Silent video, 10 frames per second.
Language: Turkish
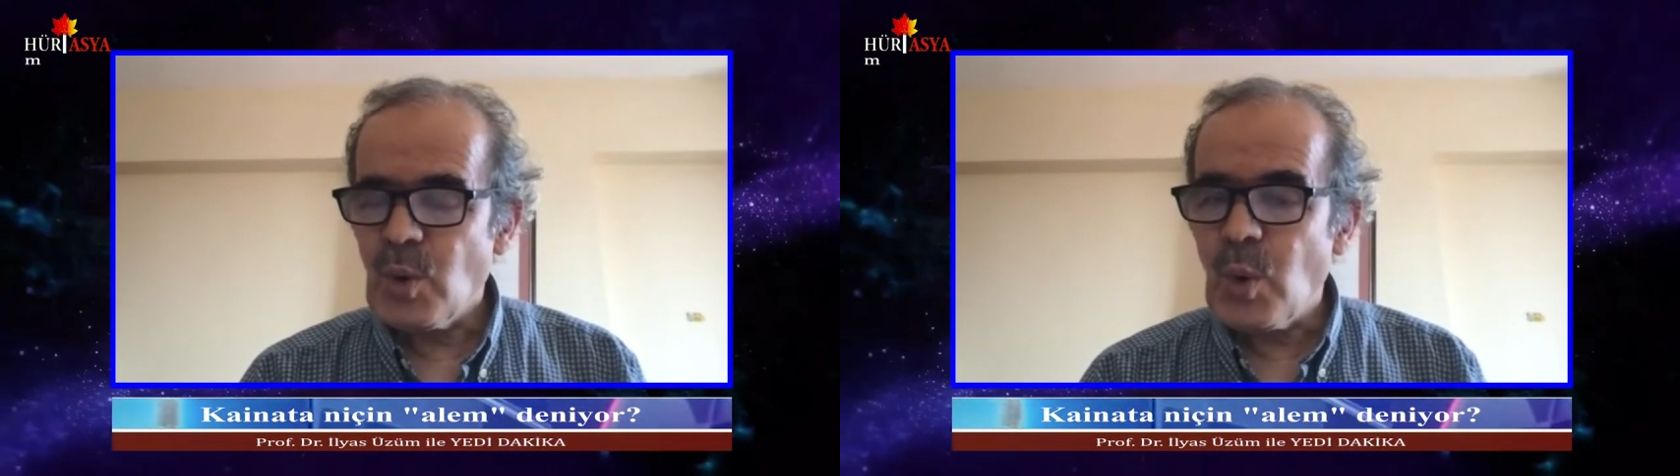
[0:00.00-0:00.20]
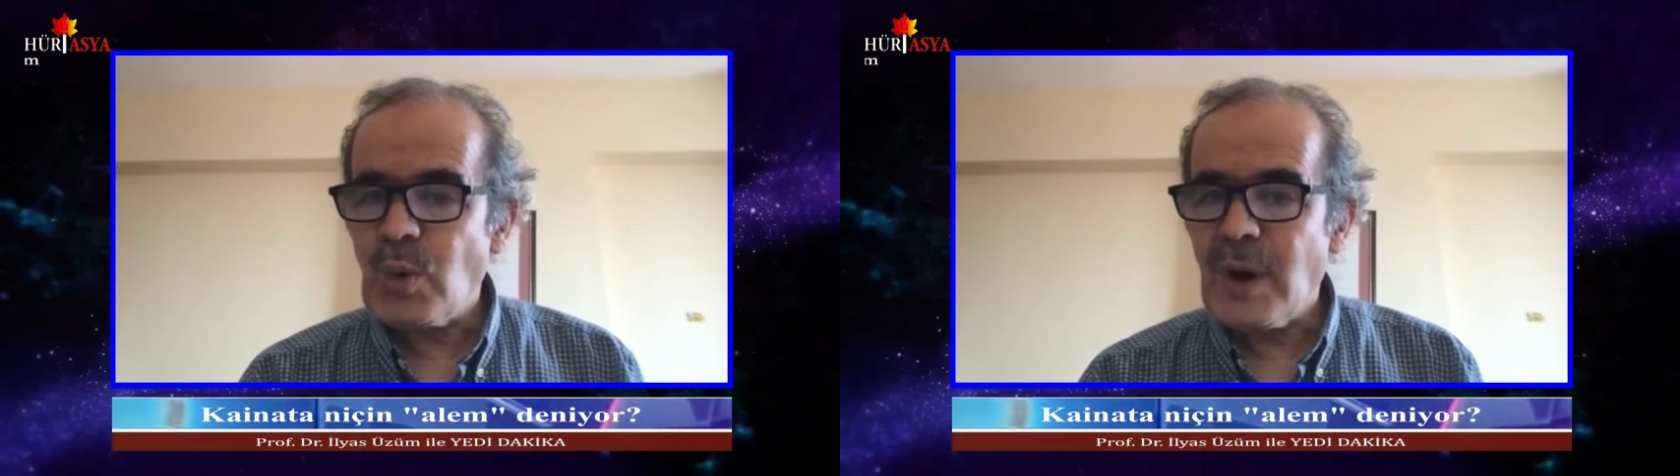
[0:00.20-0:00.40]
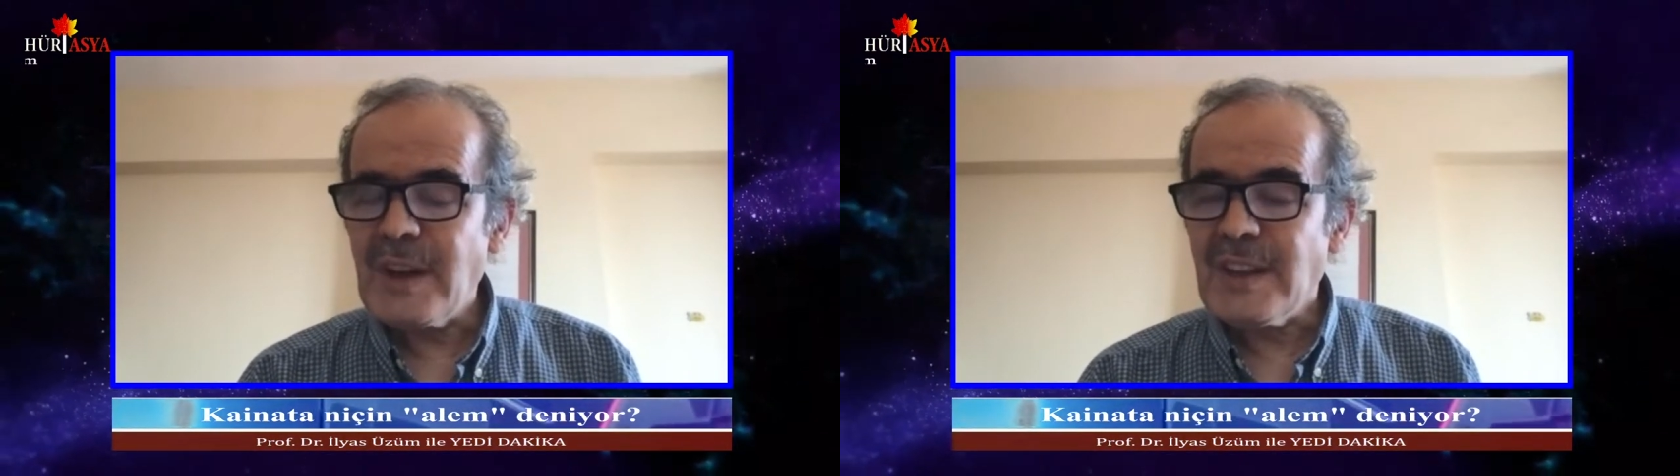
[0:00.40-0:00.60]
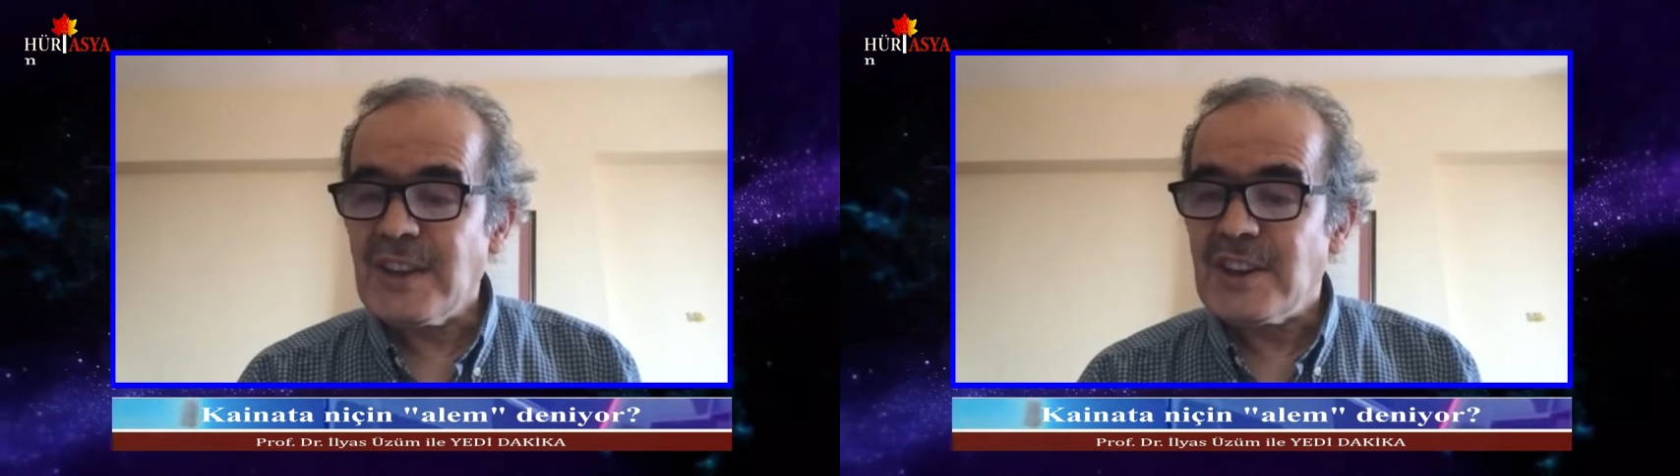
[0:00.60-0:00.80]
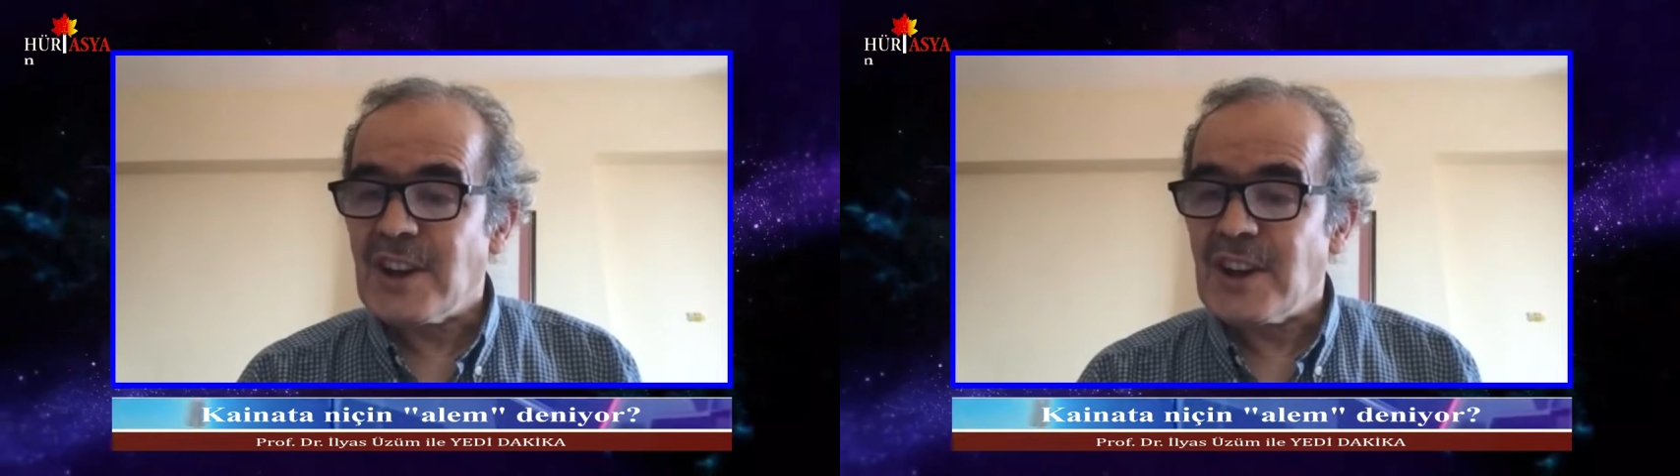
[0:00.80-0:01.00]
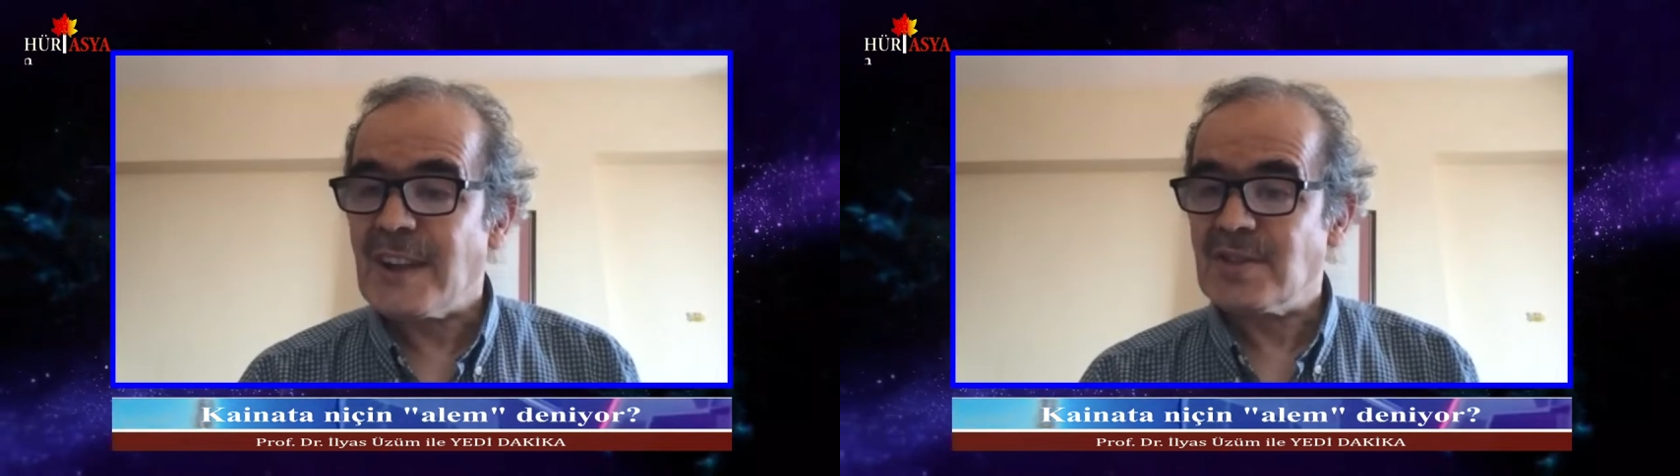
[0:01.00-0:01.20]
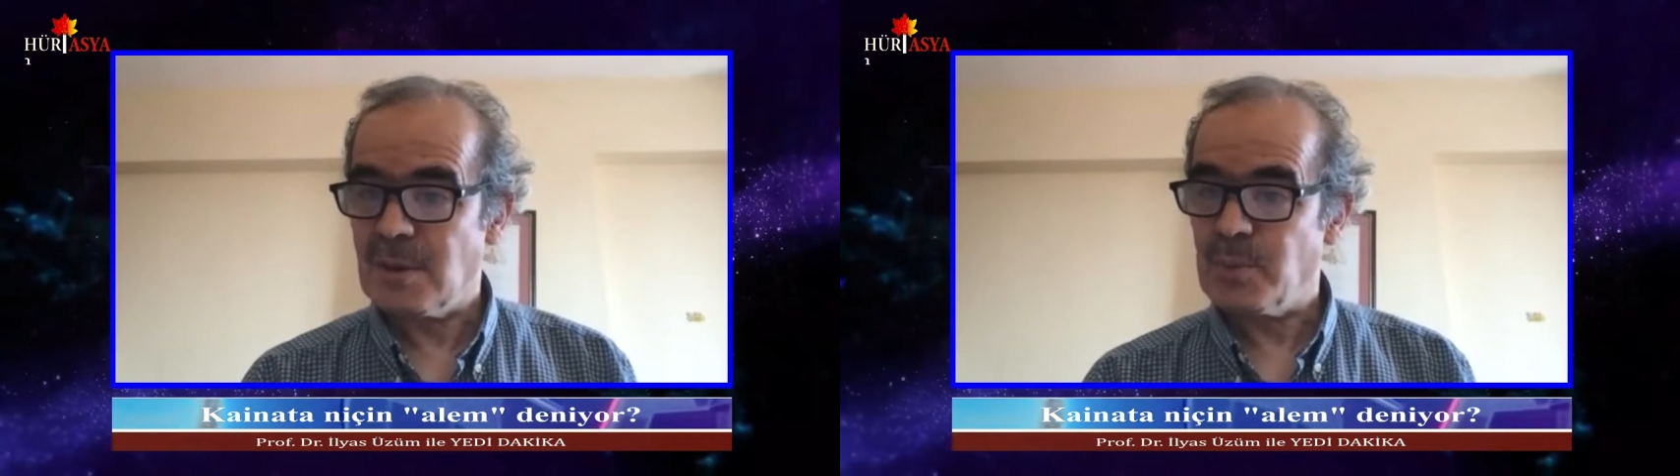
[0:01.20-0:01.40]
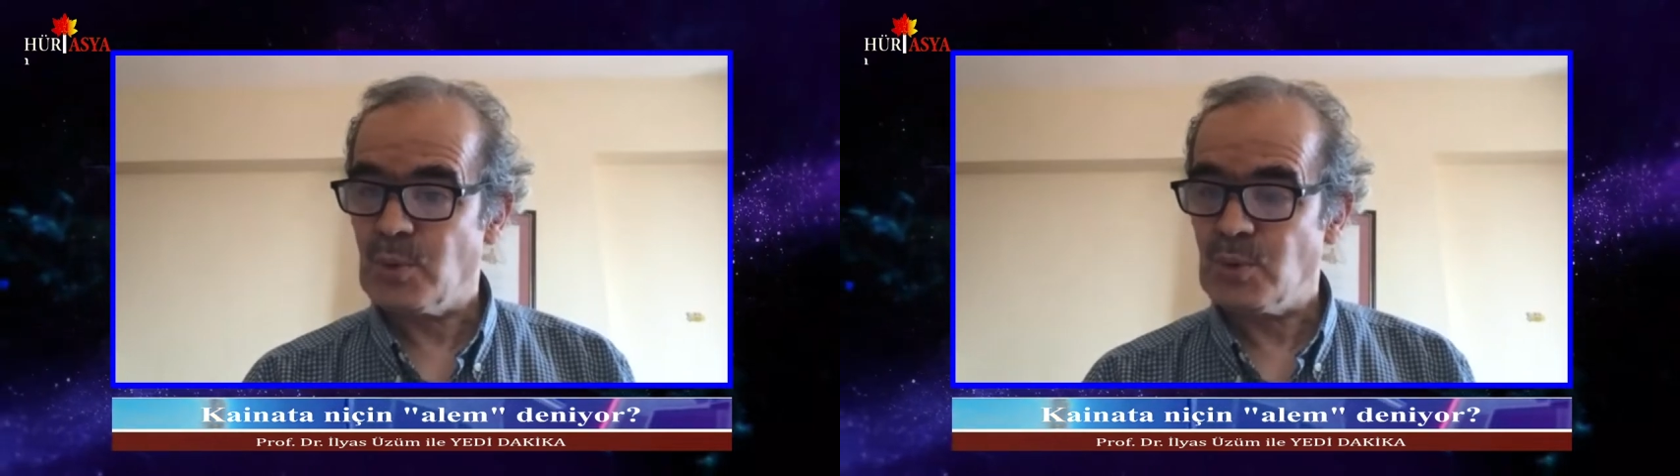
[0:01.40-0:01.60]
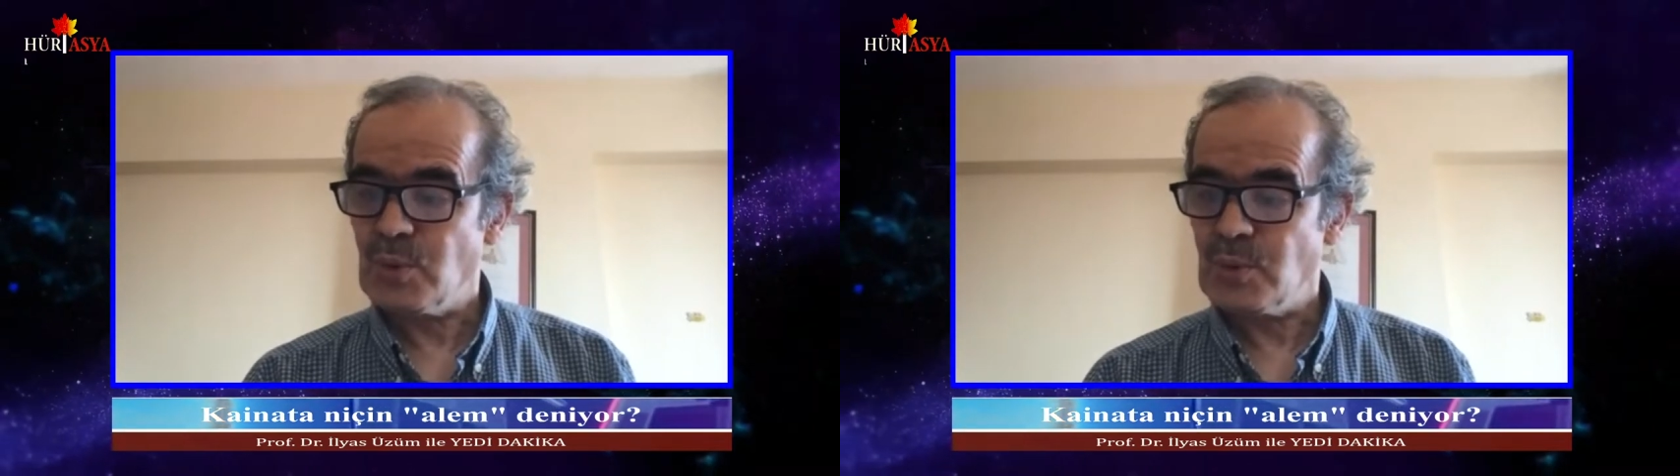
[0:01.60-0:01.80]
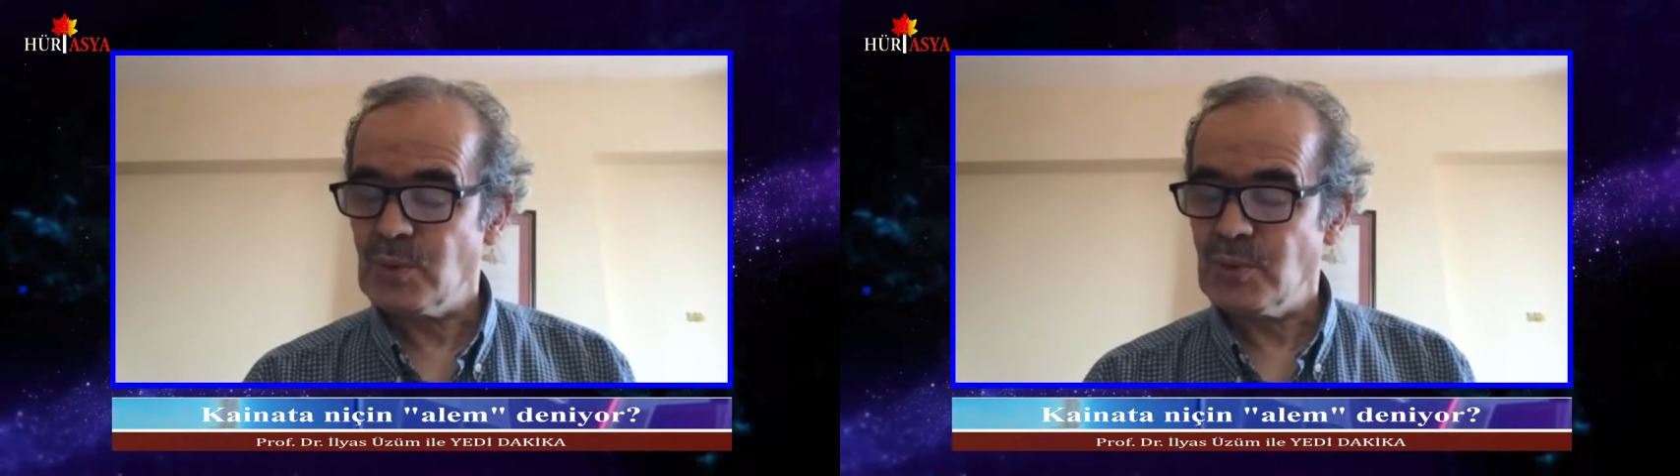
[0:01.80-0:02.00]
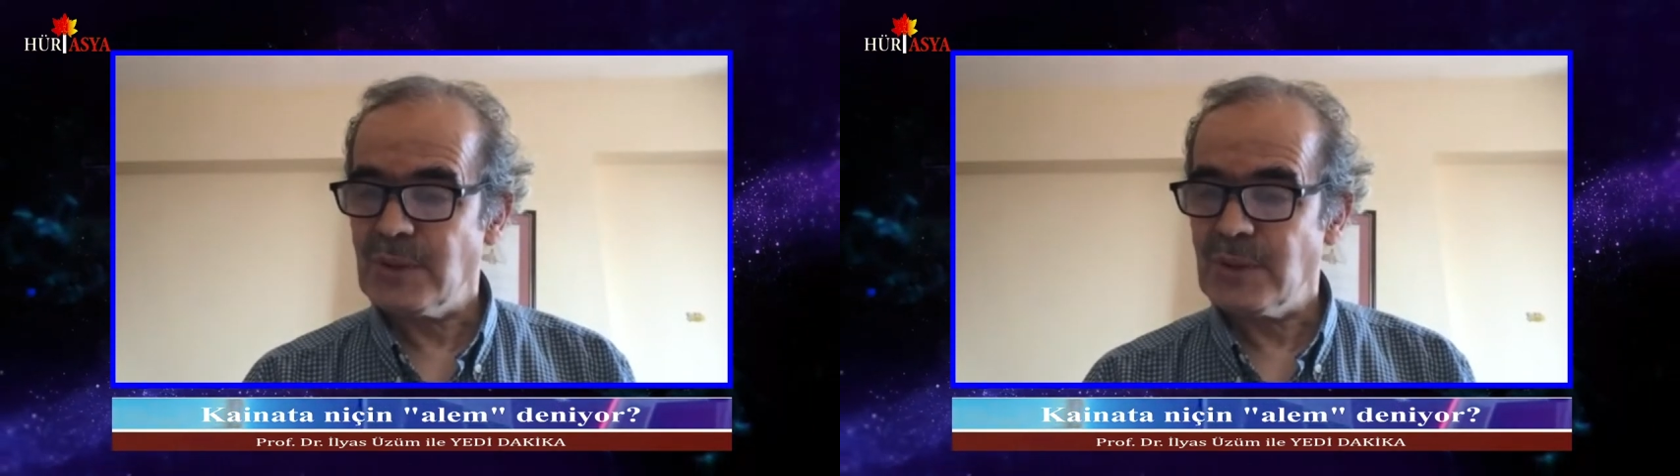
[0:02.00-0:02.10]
ona işarette bulunuyor.